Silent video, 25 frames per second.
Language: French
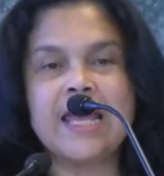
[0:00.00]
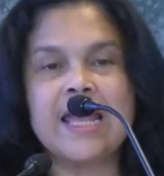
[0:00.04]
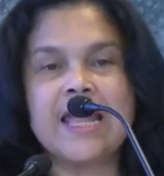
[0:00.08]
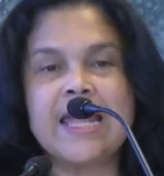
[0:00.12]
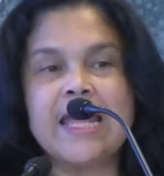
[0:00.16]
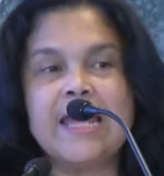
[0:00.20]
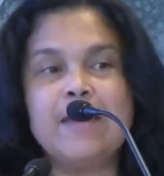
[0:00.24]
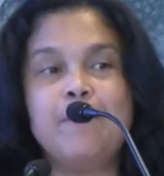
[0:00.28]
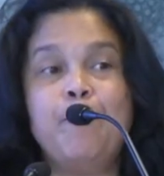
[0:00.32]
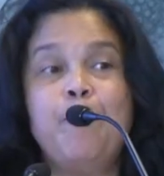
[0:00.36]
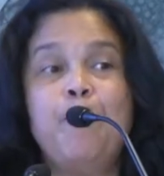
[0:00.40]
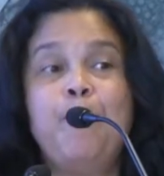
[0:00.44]

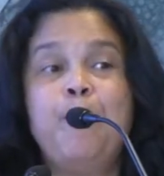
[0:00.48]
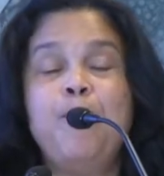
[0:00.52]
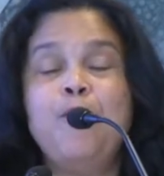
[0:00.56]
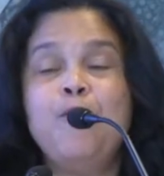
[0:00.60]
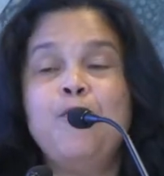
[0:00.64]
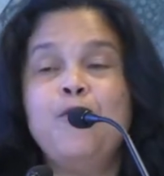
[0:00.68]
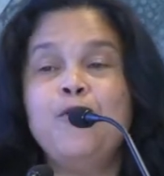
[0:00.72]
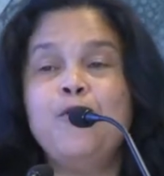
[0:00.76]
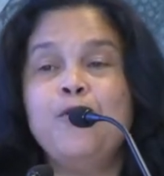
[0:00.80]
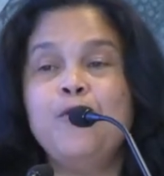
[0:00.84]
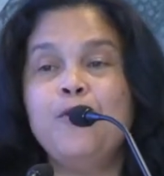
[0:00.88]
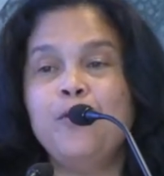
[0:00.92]
est
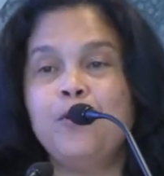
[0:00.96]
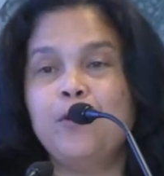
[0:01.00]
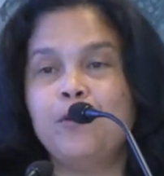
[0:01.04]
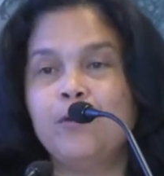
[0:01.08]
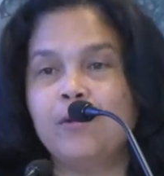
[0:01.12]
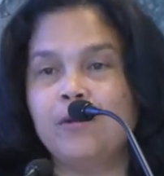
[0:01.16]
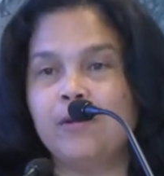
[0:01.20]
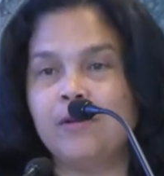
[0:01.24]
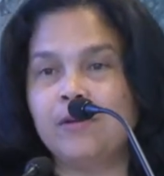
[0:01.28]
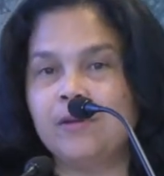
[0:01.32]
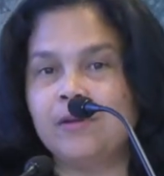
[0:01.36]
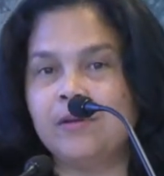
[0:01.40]
plus
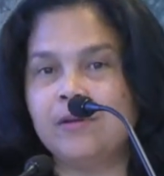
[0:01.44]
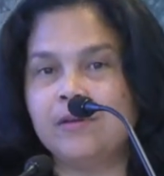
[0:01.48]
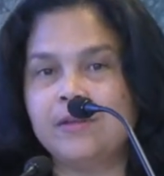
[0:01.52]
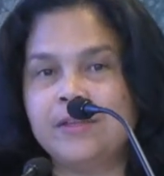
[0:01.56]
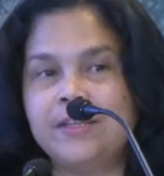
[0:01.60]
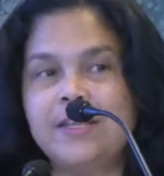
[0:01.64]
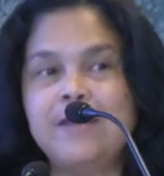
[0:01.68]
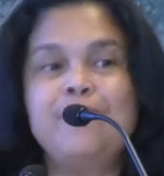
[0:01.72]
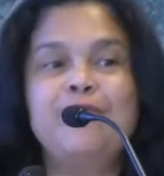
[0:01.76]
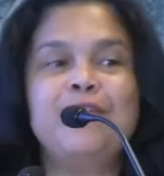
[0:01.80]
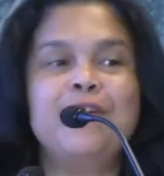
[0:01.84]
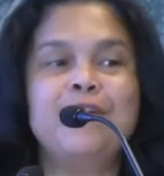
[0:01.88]
euh,
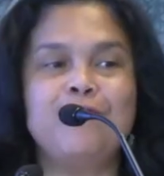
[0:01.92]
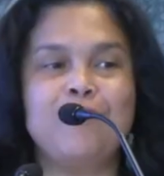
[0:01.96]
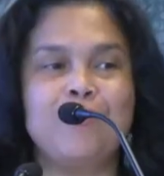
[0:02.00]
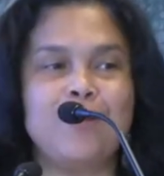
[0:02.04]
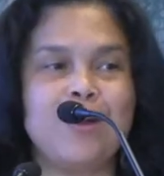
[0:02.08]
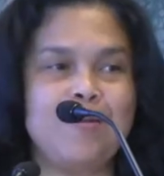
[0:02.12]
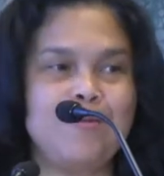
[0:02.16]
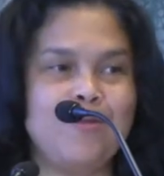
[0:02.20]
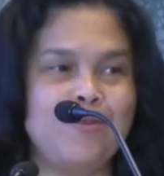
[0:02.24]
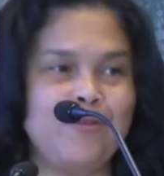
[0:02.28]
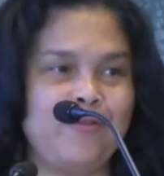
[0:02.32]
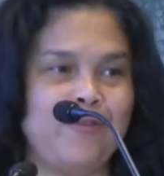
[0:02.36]

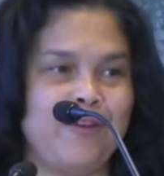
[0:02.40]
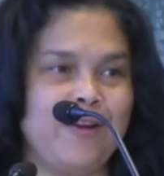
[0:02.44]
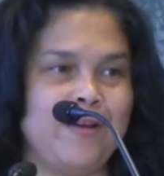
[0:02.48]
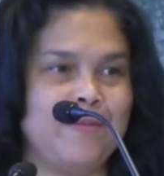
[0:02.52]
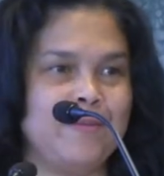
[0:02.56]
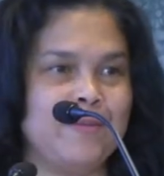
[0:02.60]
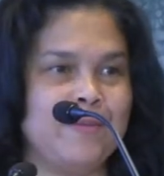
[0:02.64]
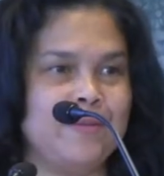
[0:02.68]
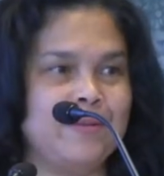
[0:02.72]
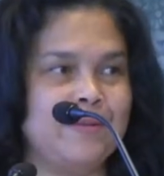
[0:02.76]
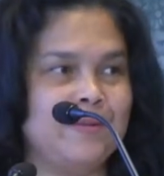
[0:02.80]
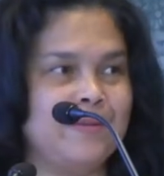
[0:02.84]
défavorable aux
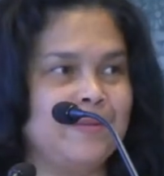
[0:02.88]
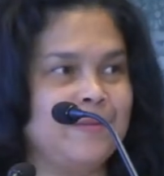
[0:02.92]
femmes.